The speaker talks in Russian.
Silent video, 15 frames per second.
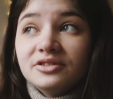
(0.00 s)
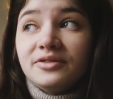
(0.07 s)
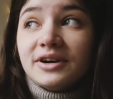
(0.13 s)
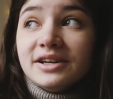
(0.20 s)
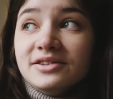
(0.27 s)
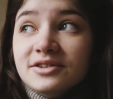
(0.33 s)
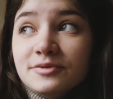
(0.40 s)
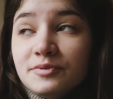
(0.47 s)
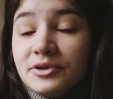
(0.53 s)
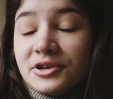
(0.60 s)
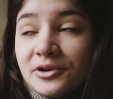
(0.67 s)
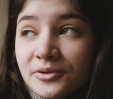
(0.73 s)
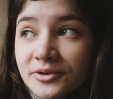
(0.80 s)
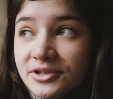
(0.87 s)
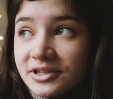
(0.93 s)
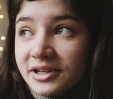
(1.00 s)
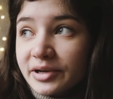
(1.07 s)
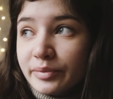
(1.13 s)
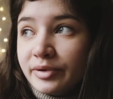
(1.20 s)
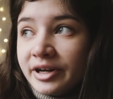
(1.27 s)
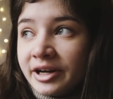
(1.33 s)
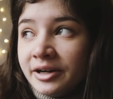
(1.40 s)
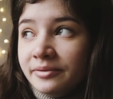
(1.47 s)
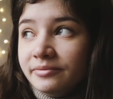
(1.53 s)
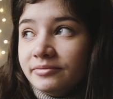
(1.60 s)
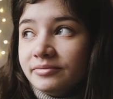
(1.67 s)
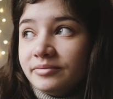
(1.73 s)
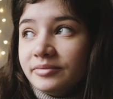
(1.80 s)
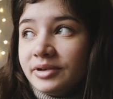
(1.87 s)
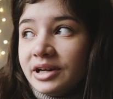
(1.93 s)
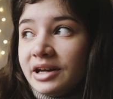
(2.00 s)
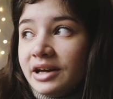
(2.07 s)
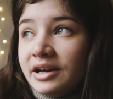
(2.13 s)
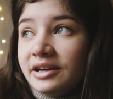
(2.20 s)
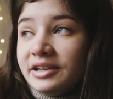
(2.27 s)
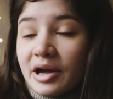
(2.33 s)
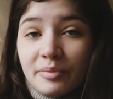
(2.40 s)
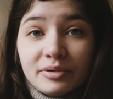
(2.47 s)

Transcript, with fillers: 21 декабря я